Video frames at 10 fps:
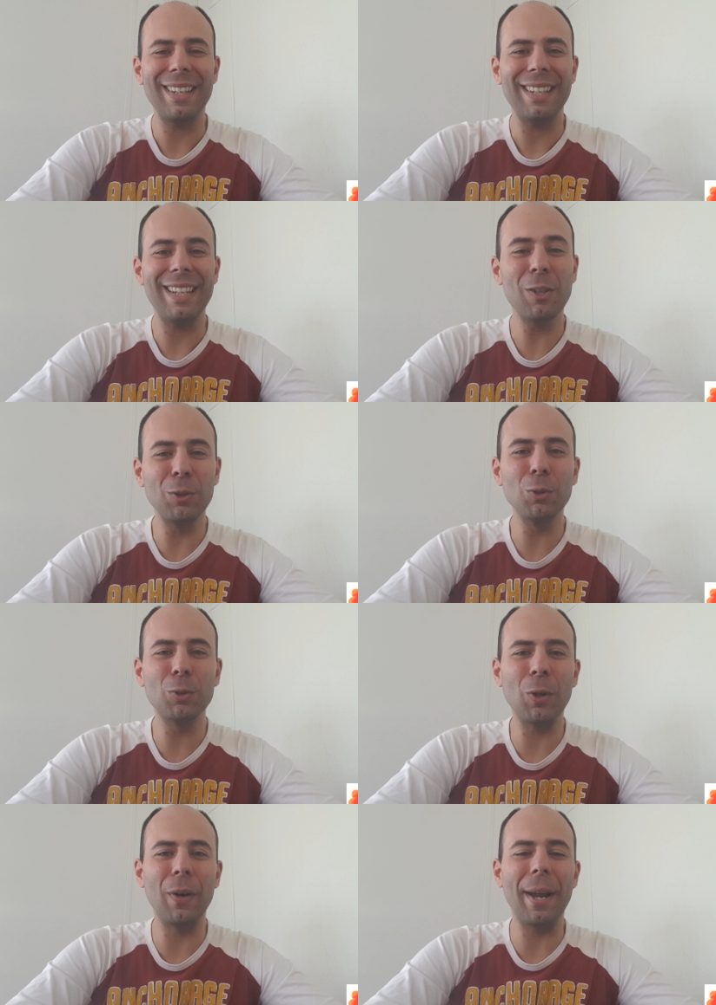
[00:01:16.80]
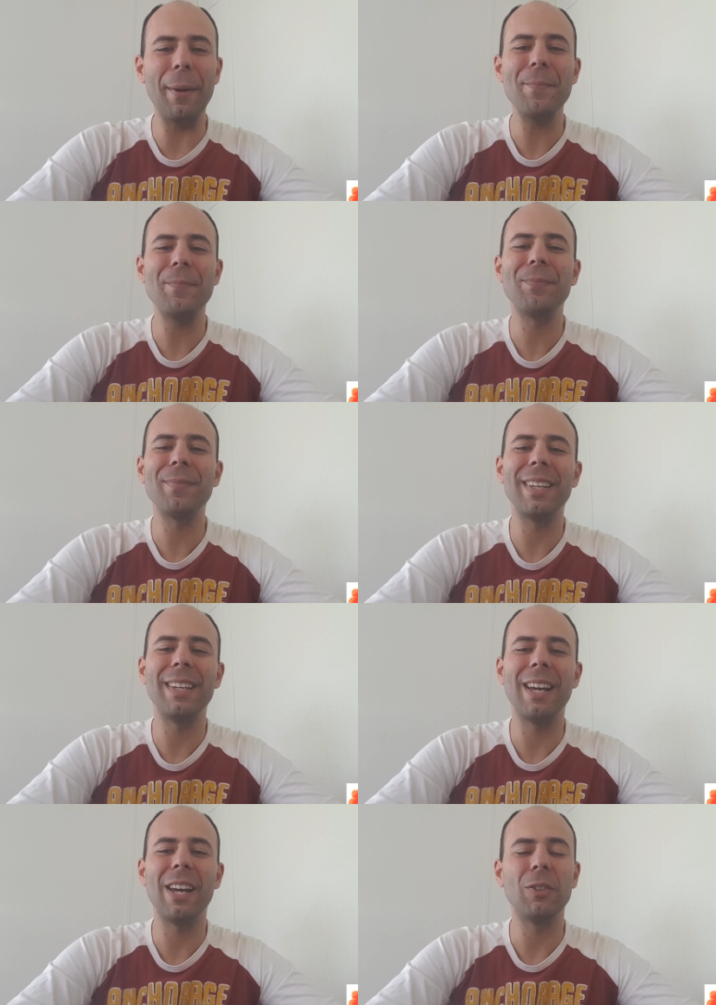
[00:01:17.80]
Il conduttore.
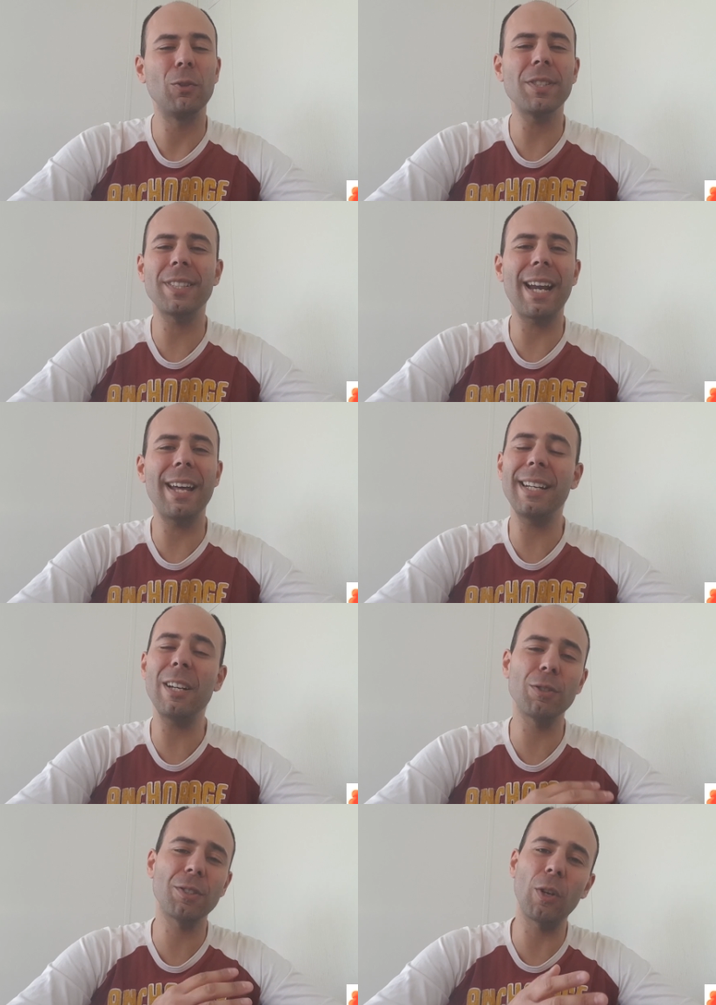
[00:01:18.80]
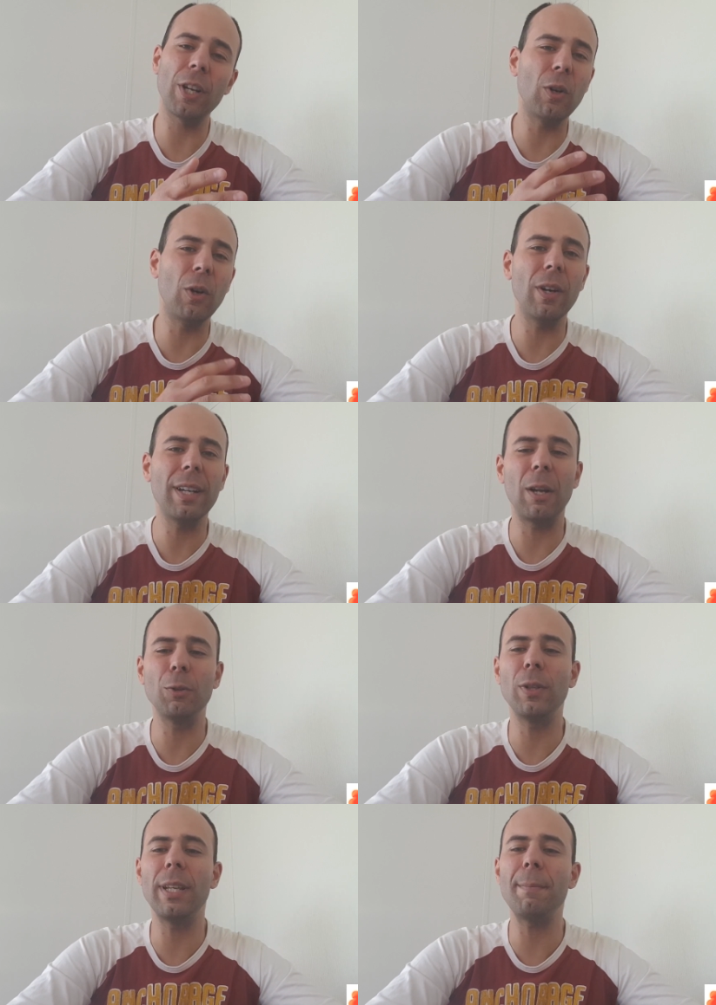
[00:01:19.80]
Non sarà né lo storico
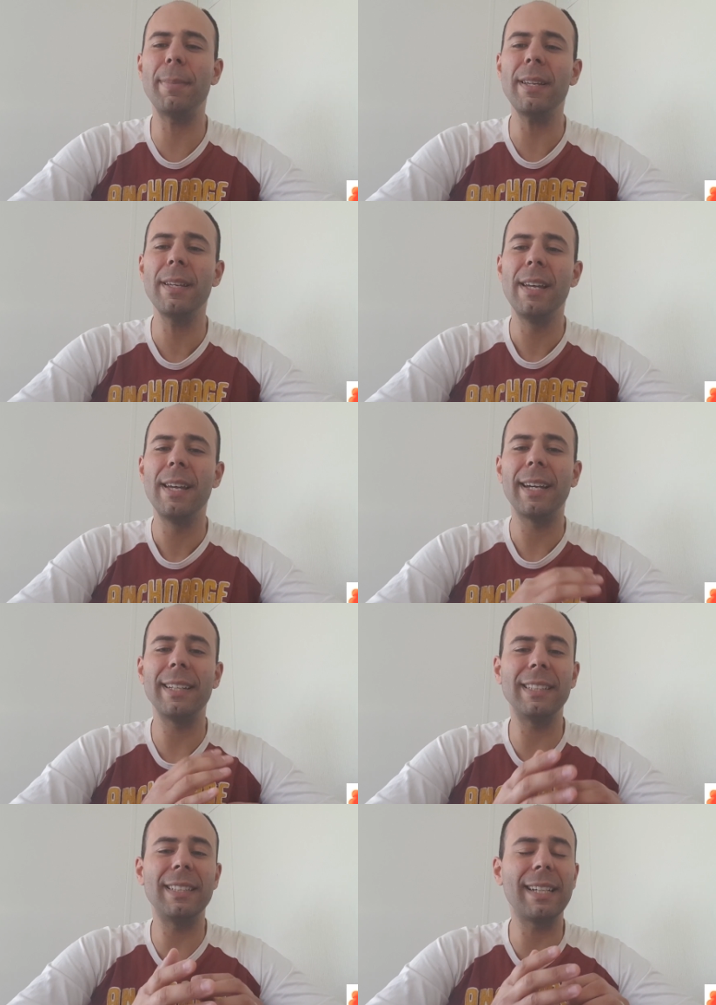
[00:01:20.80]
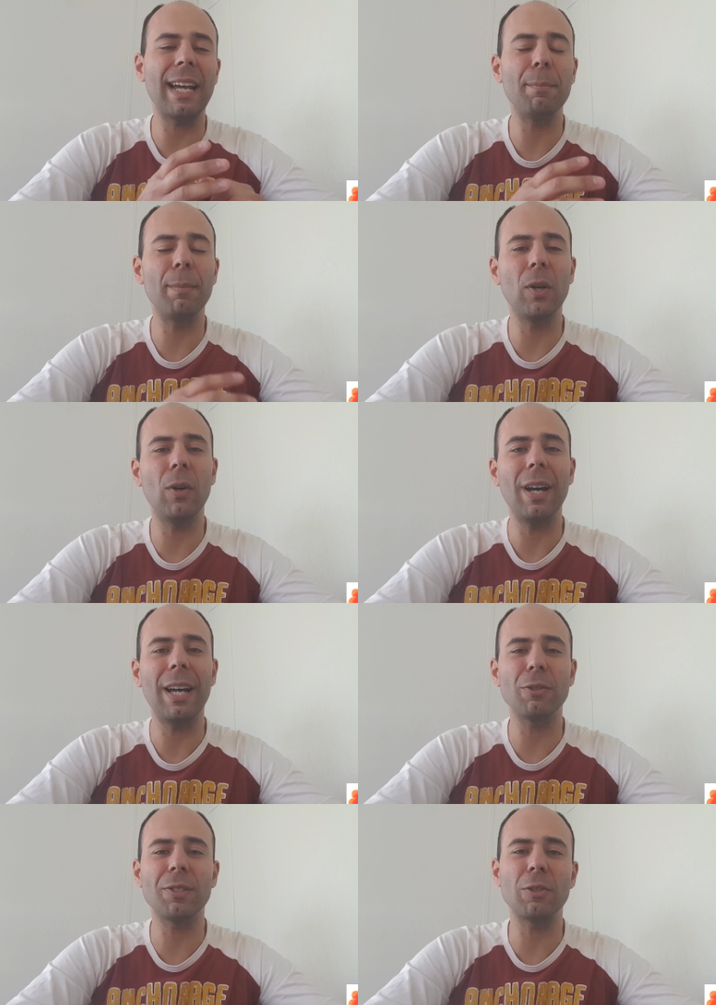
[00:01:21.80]
Claudio Lippi, che diede il cambio
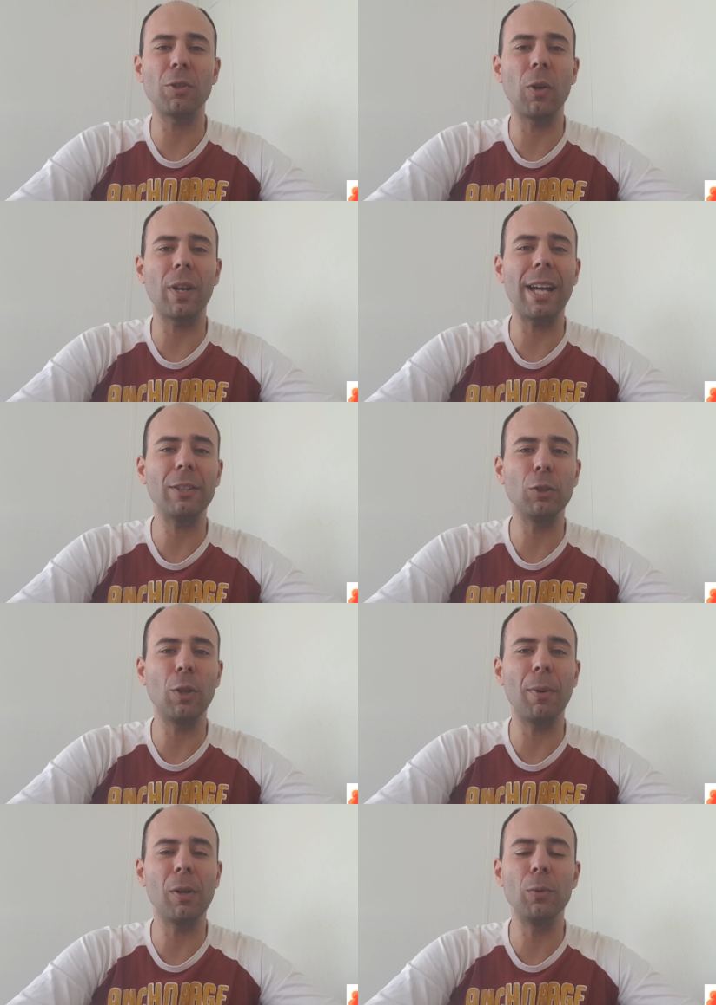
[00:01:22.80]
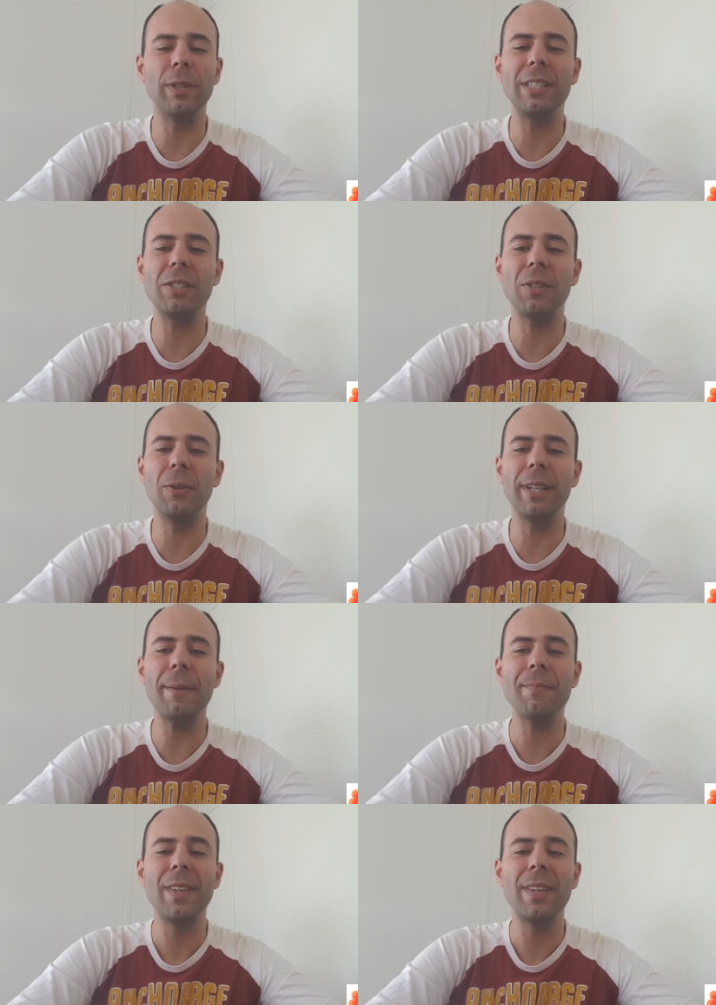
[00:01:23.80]
allo stesso Corrado dopo alcune edizioni,